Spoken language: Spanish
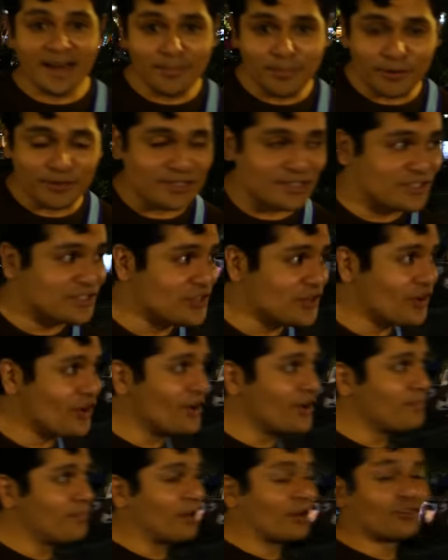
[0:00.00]
la
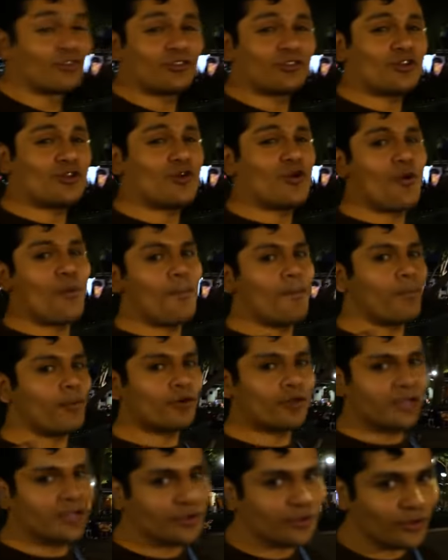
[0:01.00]
procesión, pero eso es solo un
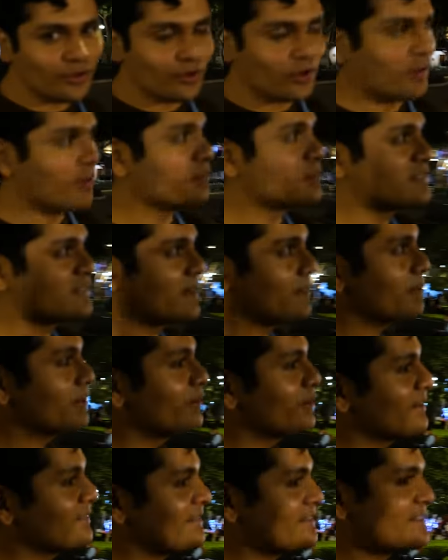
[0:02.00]
poquito de lo que vamos a estar
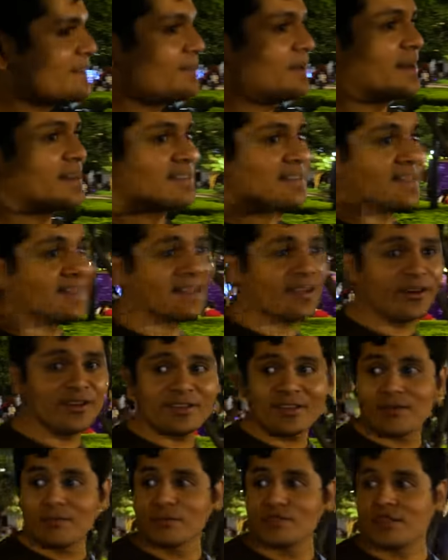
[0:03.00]
viendo en esta Semana Santa. Ahora
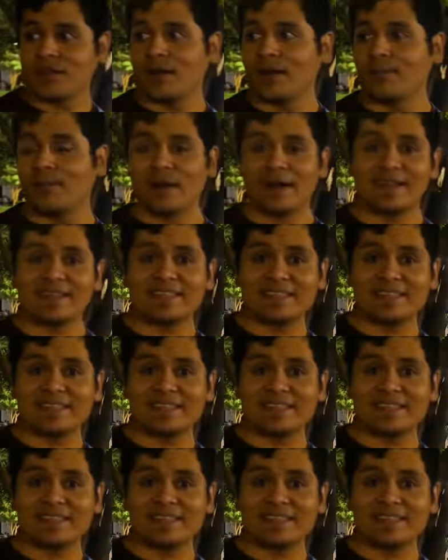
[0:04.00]
estamos en el Parque